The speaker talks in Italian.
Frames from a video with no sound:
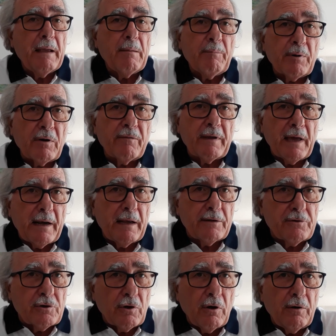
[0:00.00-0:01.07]
Per ovviare a
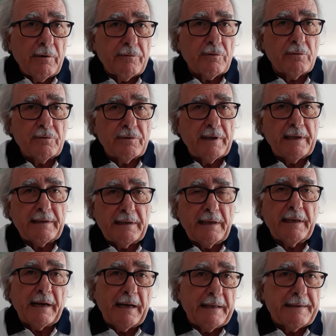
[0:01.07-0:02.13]
ciò sono state
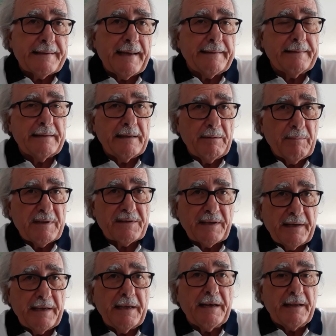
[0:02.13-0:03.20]
realizzate delle
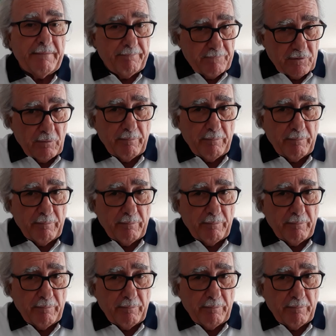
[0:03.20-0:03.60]
mascherine,